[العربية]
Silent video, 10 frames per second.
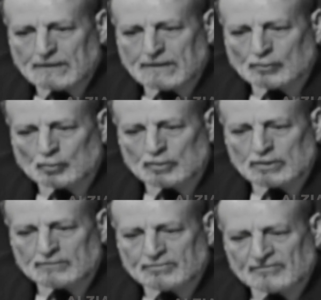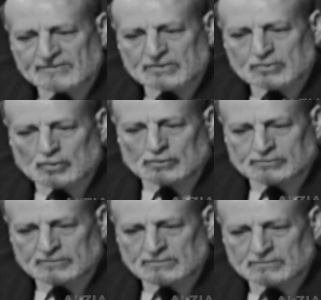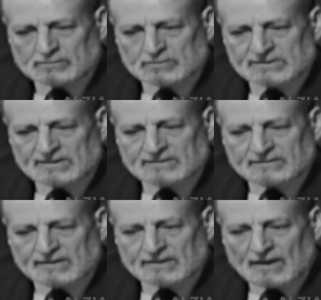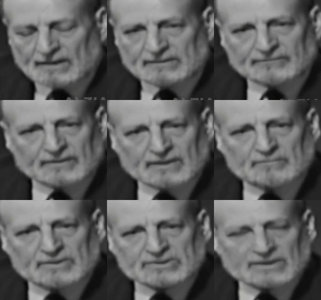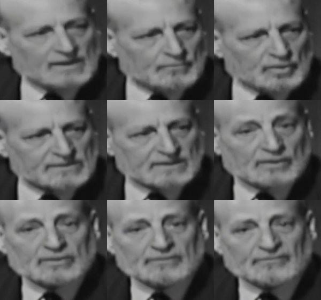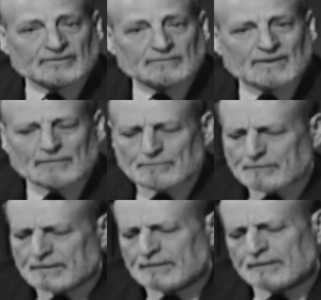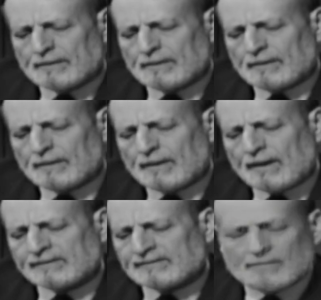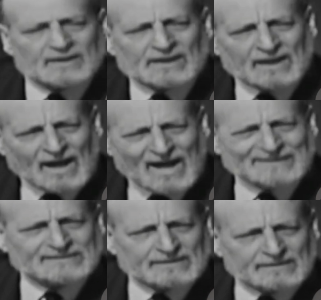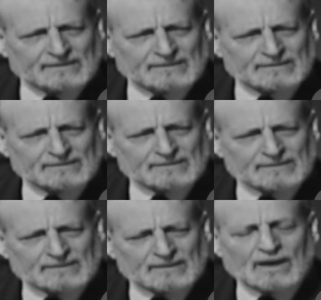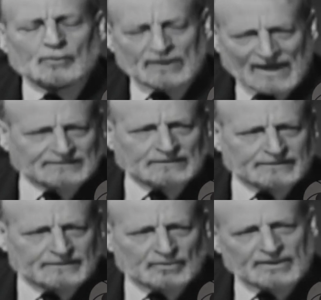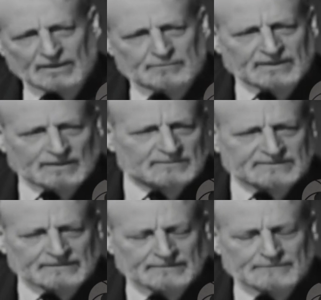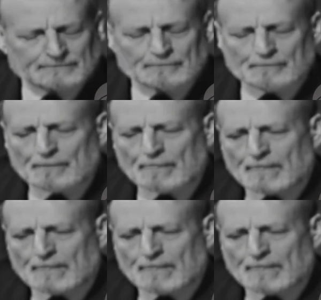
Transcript: يقول بروفيسور كولتون استاذ التاريخ الحديث في كامبريدج كلام كويس قوي في باب الثمن العادل او العدل وانا احب الكلمتين لطيف